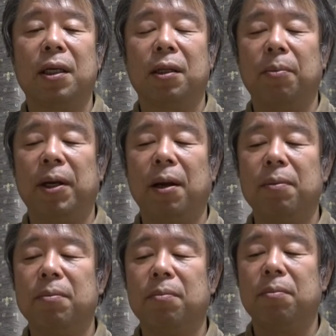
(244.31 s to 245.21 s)
例えば
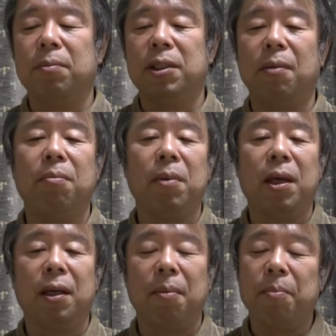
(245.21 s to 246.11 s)
何千
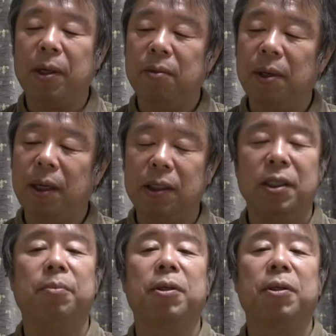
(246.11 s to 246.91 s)
名、何百名か知り